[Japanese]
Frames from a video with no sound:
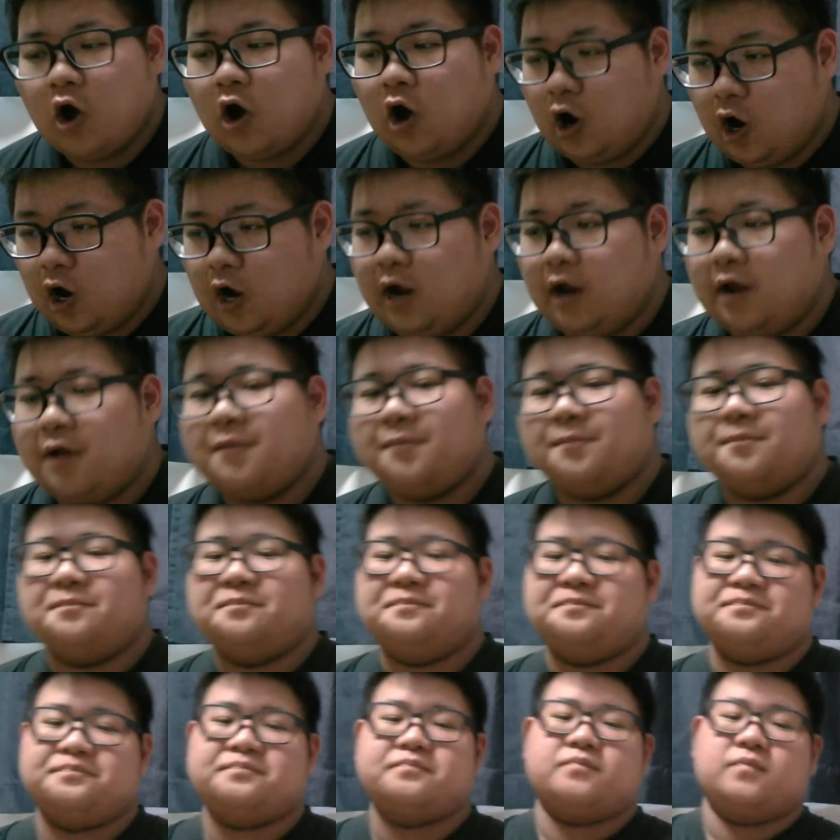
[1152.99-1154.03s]
は
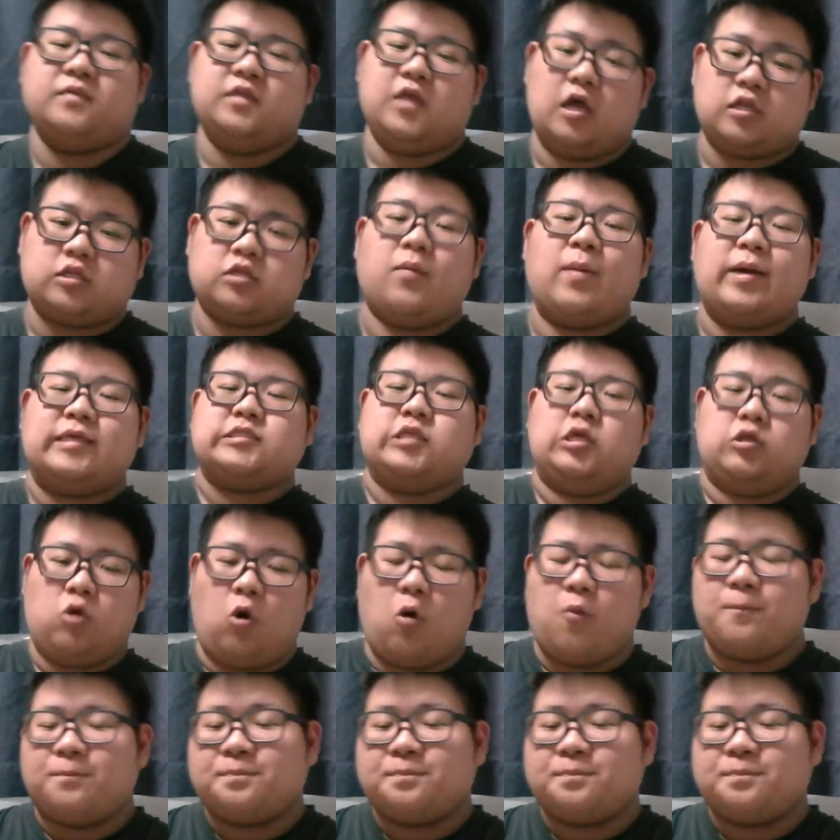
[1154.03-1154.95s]
い。やってますけど。